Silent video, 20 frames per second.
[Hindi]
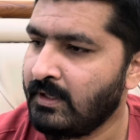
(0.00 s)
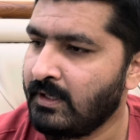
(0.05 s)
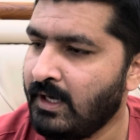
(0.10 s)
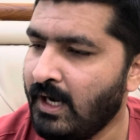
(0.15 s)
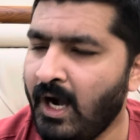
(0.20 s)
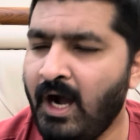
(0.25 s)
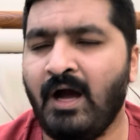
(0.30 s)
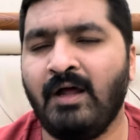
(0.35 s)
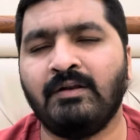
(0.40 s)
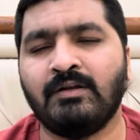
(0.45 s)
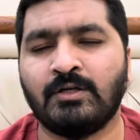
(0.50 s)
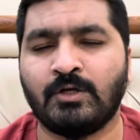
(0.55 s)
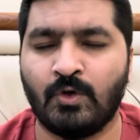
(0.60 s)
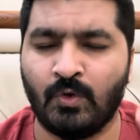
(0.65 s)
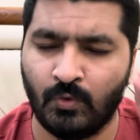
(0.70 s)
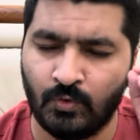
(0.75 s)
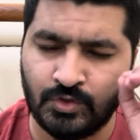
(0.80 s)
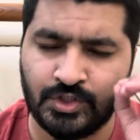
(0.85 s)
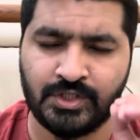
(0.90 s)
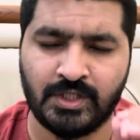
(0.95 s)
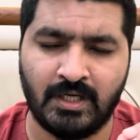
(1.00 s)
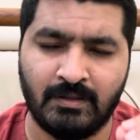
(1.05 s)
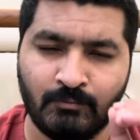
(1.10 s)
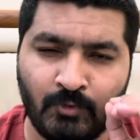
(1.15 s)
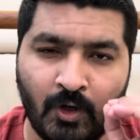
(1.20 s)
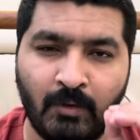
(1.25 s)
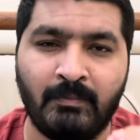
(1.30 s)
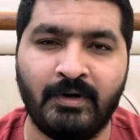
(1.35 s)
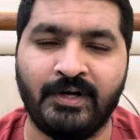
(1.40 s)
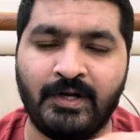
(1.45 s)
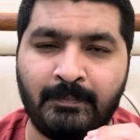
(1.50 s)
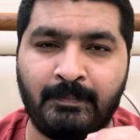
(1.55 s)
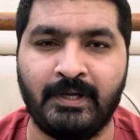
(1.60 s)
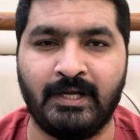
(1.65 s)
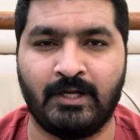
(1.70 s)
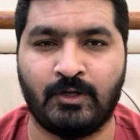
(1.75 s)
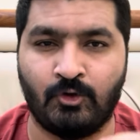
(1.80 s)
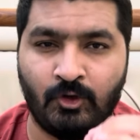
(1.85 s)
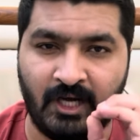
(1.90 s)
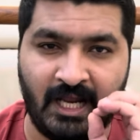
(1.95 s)
हर क्रूशल मोमेंट
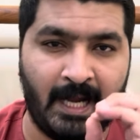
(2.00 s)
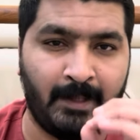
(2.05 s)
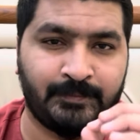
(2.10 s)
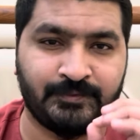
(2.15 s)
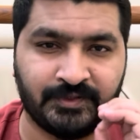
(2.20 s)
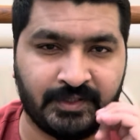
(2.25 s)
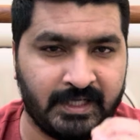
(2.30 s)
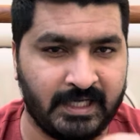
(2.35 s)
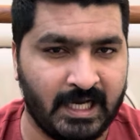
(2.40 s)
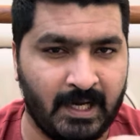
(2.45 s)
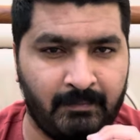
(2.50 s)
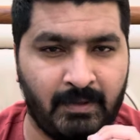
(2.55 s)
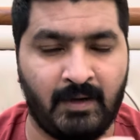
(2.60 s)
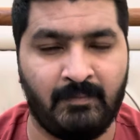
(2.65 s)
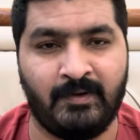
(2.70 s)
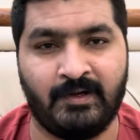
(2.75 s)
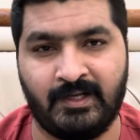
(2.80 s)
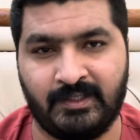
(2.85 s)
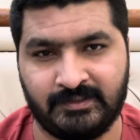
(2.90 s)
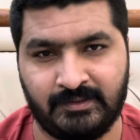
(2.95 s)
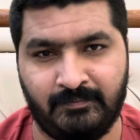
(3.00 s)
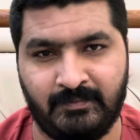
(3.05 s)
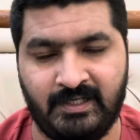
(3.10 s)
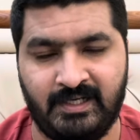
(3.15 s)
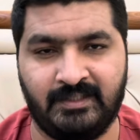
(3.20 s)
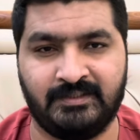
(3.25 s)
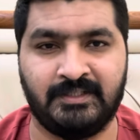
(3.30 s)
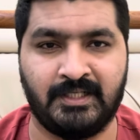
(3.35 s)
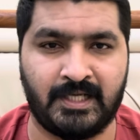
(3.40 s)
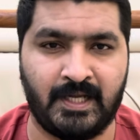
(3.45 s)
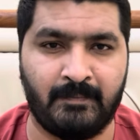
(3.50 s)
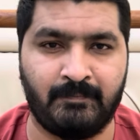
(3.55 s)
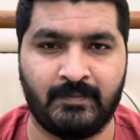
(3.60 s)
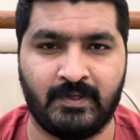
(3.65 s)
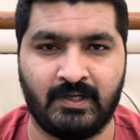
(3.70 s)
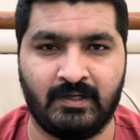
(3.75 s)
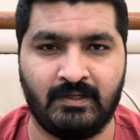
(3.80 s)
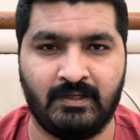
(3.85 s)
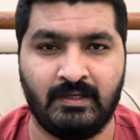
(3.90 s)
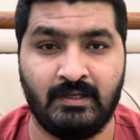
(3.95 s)
पे कोलैप्स किया बाबर आजम ने एज ए
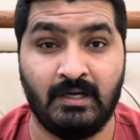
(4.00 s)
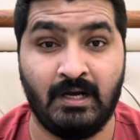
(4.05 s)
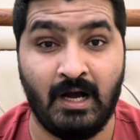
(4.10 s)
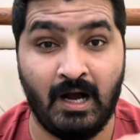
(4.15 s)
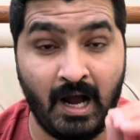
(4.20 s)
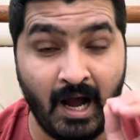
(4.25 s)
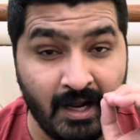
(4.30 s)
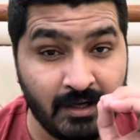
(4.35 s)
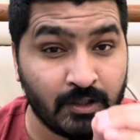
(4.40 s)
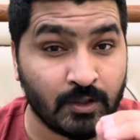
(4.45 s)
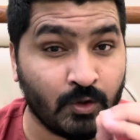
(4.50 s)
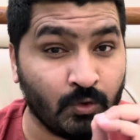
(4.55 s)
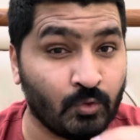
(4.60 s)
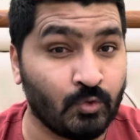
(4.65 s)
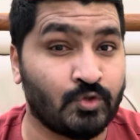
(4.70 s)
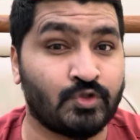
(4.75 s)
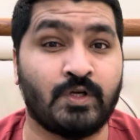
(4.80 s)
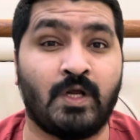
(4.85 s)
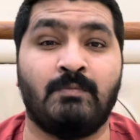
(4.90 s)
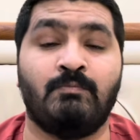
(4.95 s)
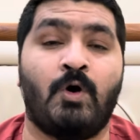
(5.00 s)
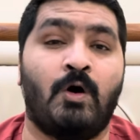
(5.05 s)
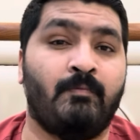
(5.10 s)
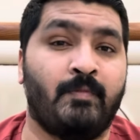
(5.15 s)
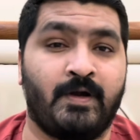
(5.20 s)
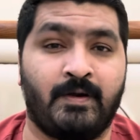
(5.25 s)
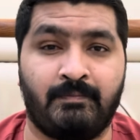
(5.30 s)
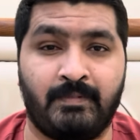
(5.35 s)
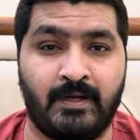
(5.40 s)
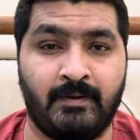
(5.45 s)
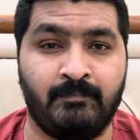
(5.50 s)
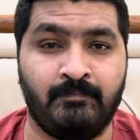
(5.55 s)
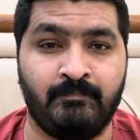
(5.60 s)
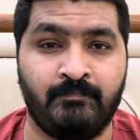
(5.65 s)
कैप्टन हर क्रूशल मोमेंट पे